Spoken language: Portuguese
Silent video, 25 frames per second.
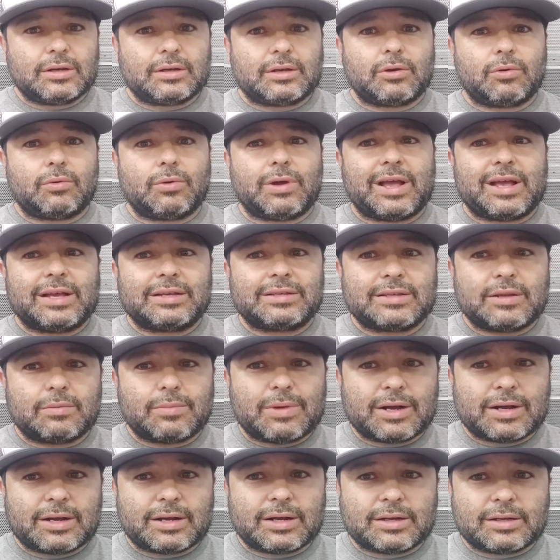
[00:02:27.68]
Então essa é
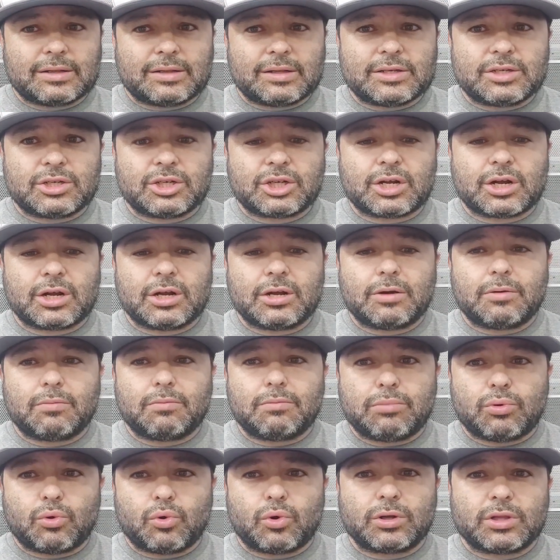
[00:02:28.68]
uma característica
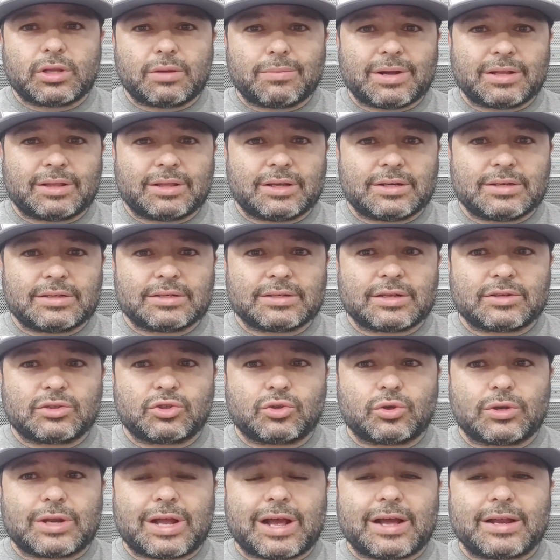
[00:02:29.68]
boa da bateria
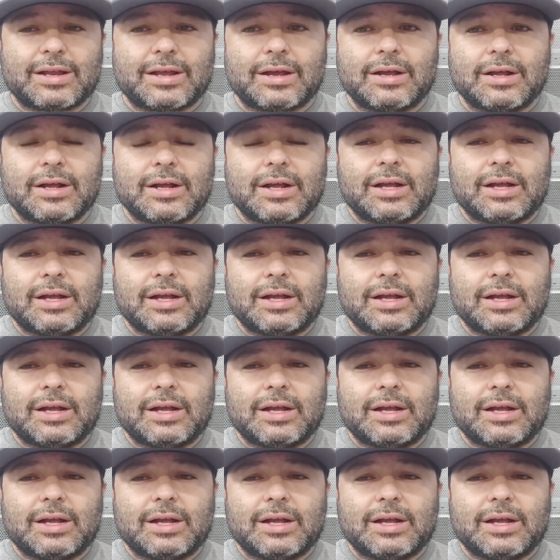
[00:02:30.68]
estacionária.